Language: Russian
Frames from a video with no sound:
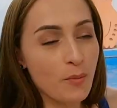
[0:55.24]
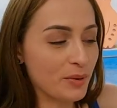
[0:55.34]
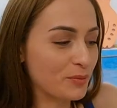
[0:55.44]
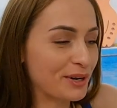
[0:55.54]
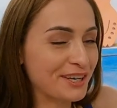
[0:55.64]
у
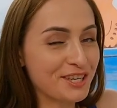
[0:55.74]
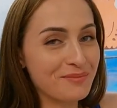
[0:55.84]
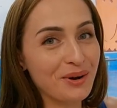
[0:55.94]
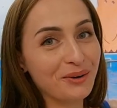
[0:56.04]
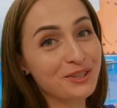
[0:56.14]
меня
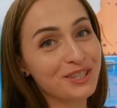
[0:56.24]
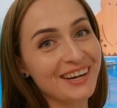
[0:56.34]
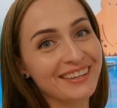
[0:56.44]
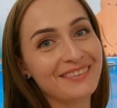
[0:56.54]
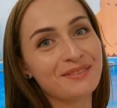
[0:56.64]
мурашки по коже,
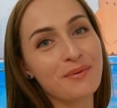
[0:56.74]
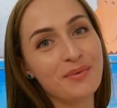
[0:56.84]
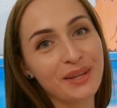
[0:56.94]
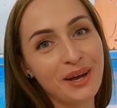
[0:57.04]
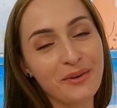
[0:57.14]
когда я
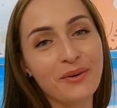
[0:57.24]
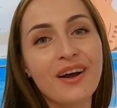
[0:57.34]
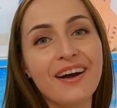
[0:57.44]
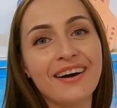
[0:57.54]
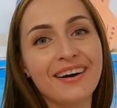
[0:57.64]
вспоминаю
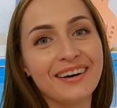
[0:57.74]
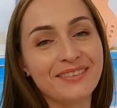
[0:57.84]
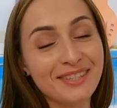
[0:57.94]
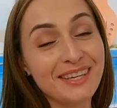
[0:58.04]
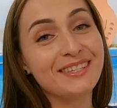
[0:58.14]

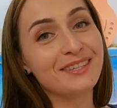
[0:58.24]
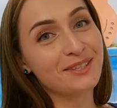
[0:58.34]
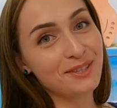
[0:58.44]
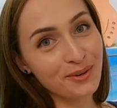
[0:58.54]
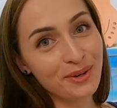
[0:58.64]
а, все эти
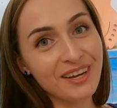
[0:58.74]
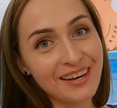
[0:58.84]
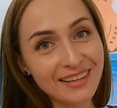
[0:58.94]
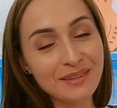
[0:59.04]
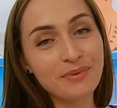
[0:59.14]
истории,
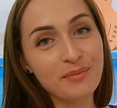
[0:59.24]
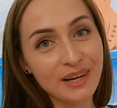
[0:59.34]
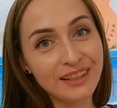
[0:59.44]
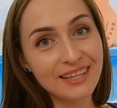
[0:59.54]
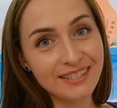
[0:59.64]
как нам
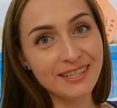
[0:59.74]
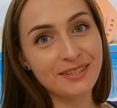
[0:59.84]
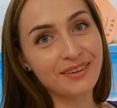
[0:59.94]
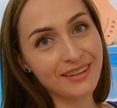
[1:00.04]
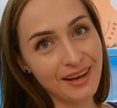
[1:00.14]
помогла
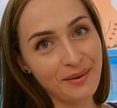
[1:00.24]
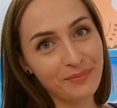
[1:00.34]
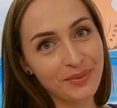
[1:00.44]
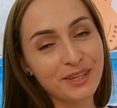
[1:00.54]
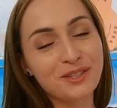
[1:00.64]
здесь вода.
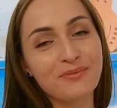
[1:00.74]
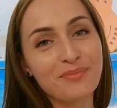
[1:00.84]
Так что